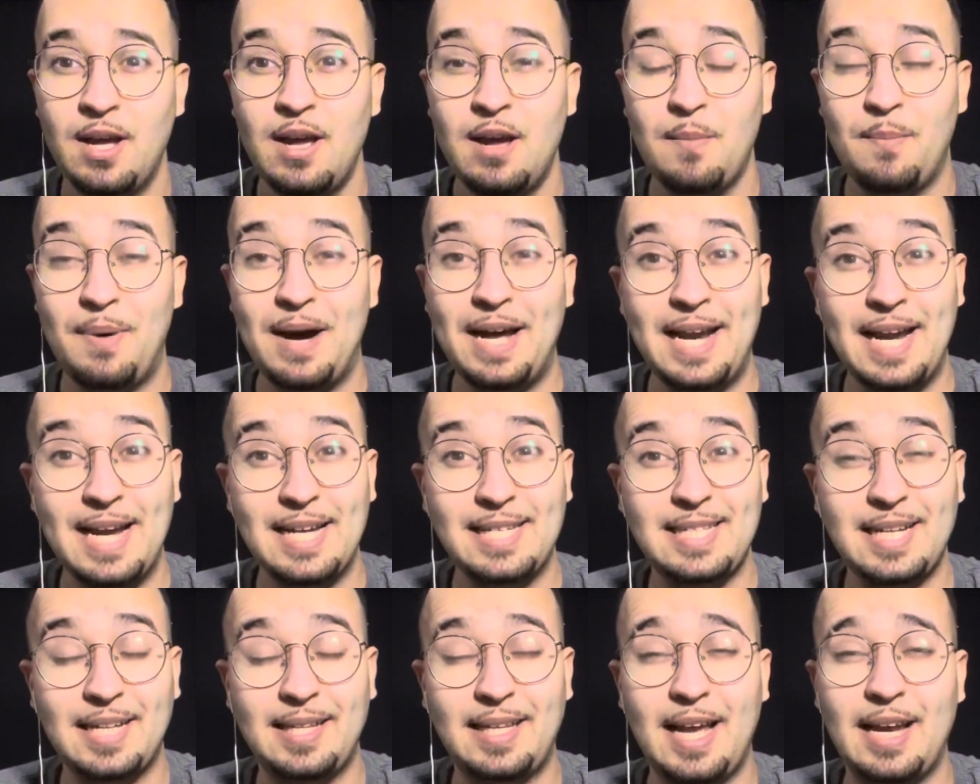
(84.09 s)

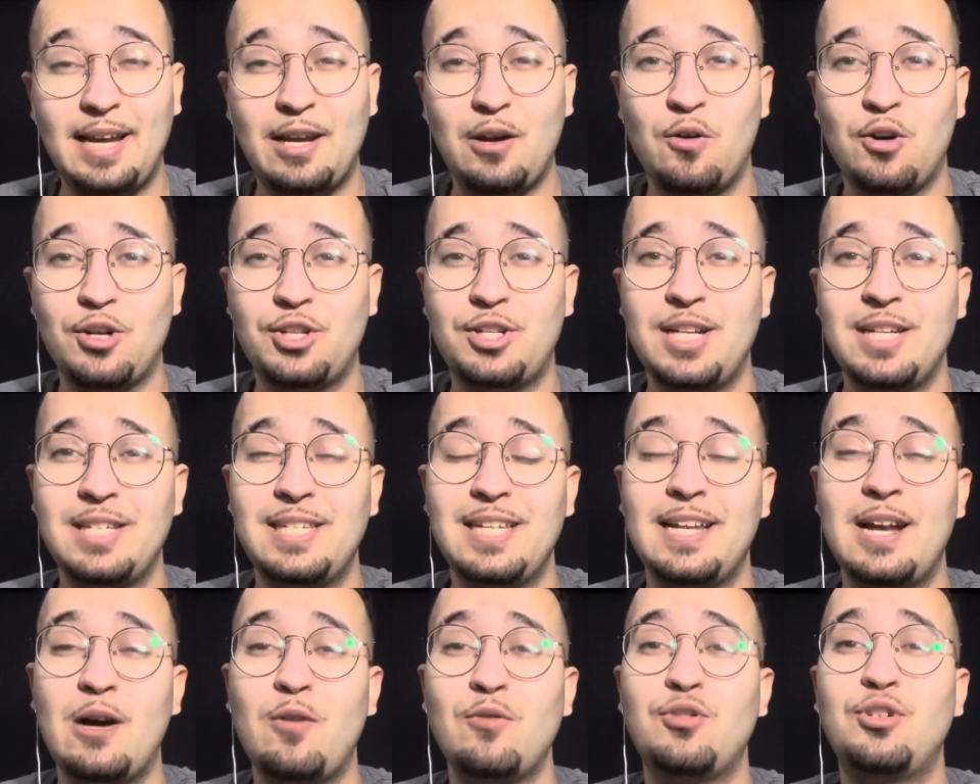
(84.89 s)
Parece até que Rocher
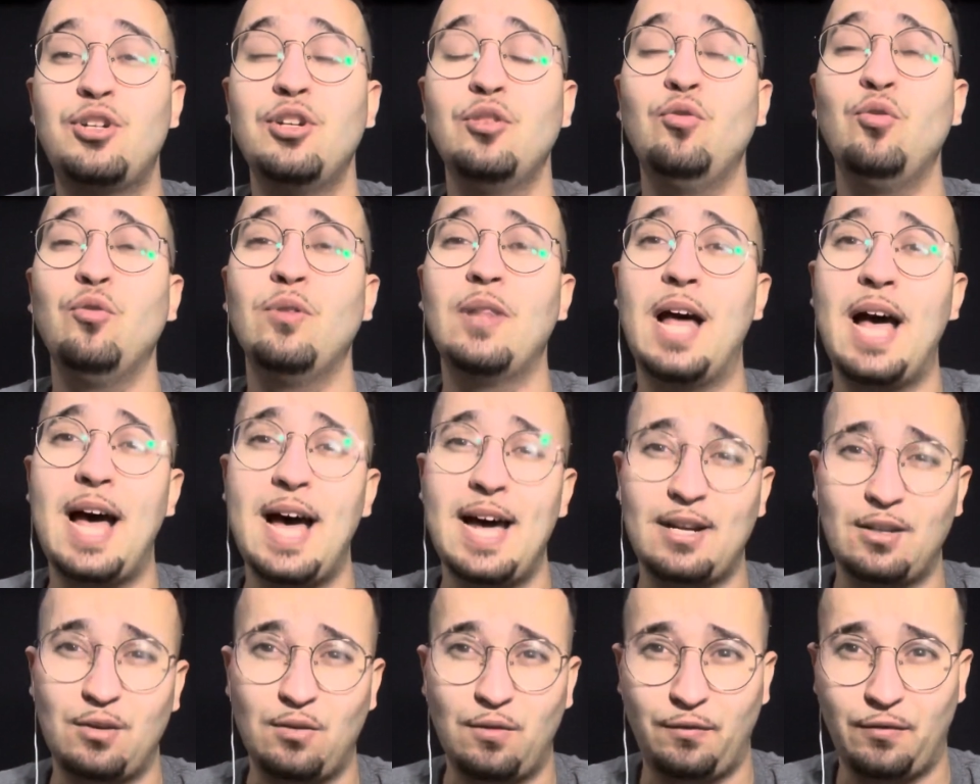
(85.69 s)
será o
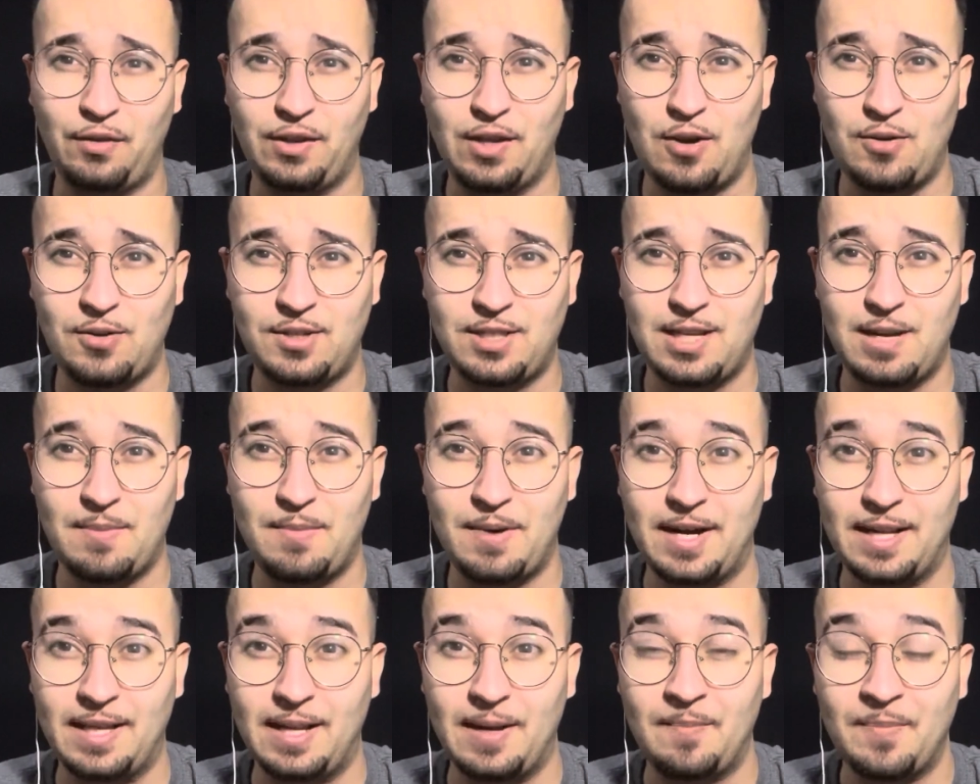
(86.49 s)
titular no final de
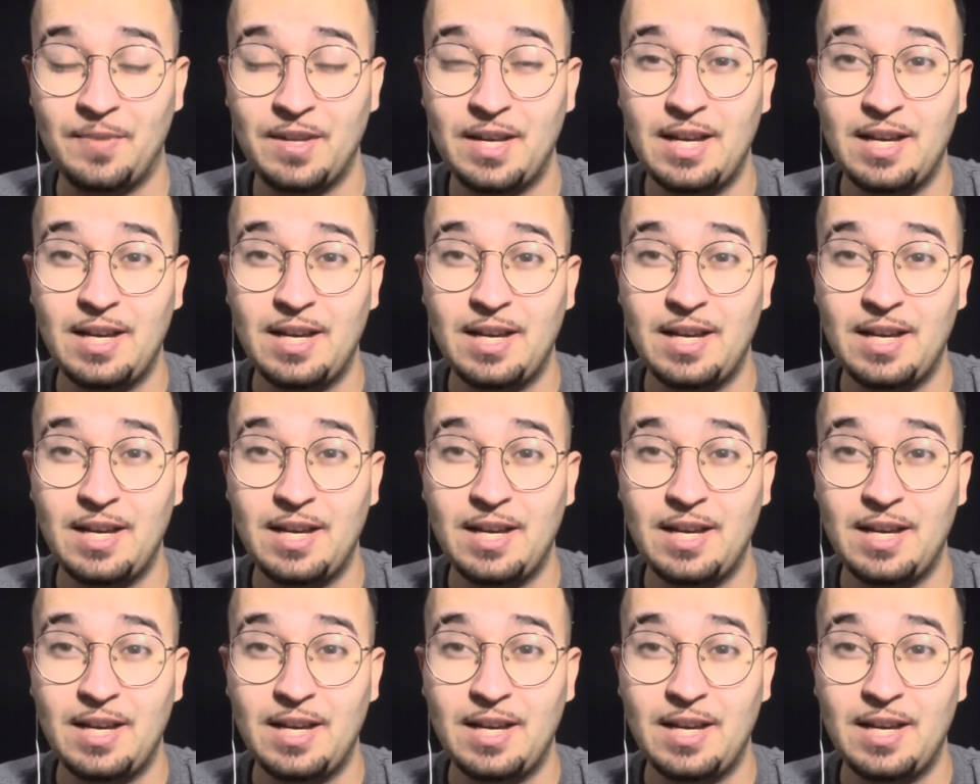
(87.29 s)
semana.